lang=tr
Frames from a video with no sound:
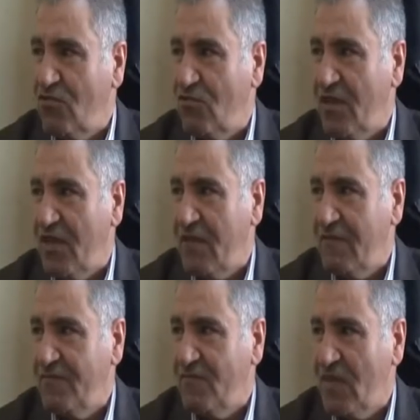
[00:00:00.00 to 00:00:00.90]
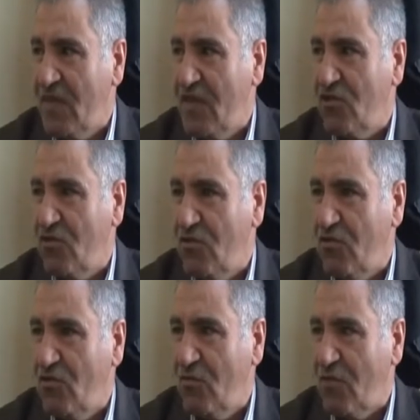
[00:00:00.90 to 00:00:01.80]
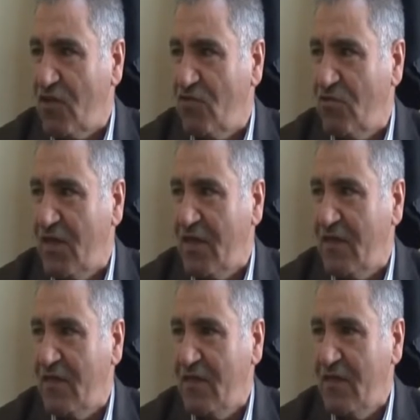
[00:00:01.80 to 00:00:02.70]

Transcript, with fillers: ki çuka, ilçe odiyomuna çuka,